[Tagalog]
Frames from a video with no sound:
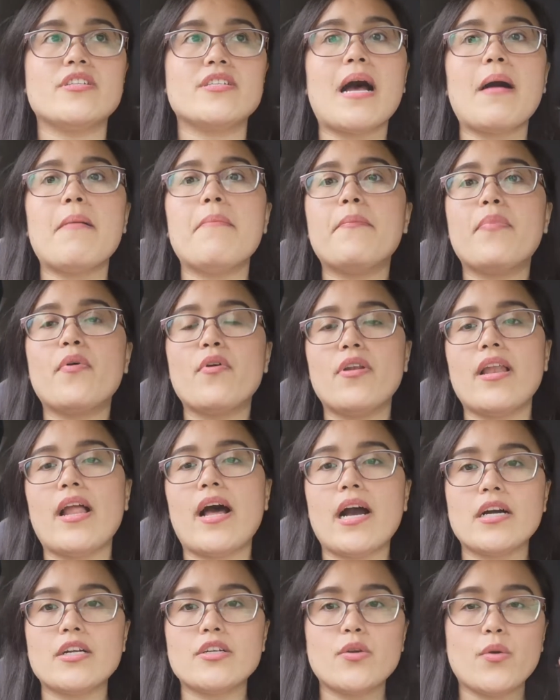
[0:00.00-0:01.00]
Sample
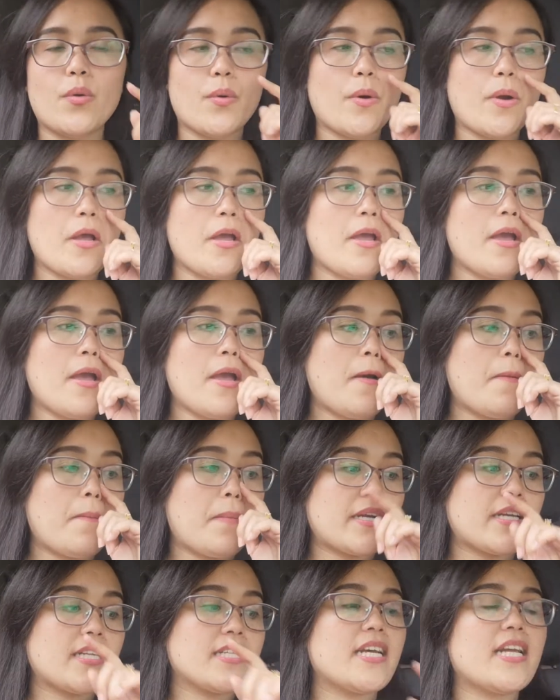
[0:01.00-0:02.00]
lang nung
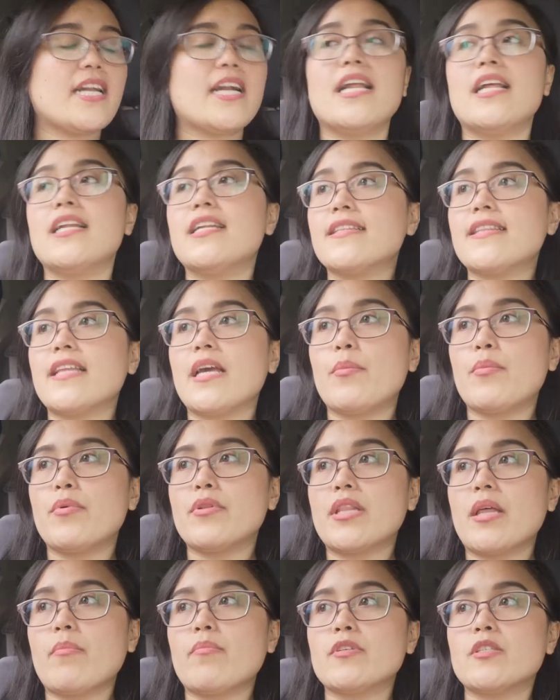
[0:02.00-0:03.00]
pagdesign nila ng
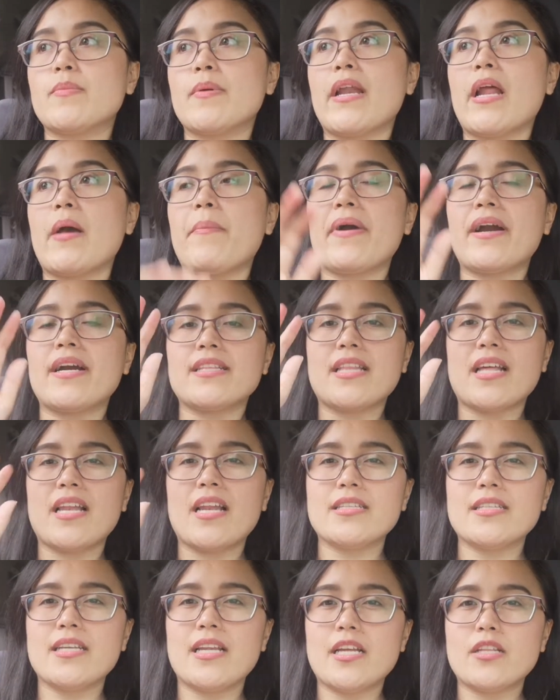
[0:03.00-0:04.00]
table. Tapos, pinapakita
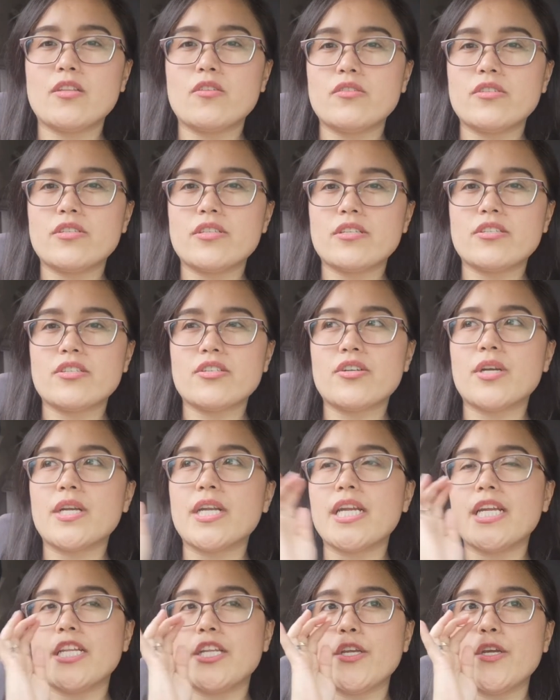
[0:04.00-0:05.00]
lang nila doon sa
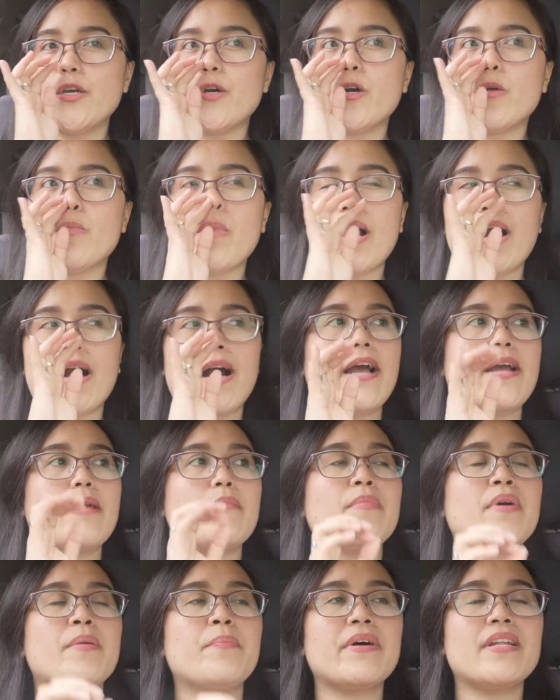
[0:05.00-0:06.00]
screen yung mga
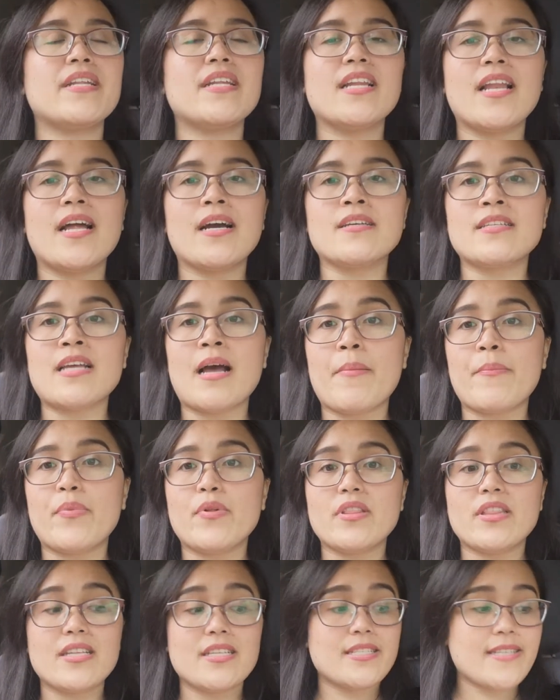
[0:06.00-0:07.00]
iba pa nilang
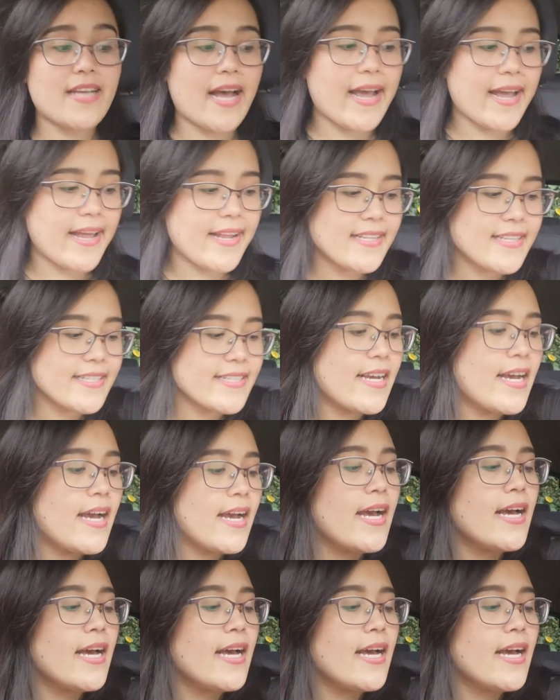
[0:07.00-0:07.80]
sample designs.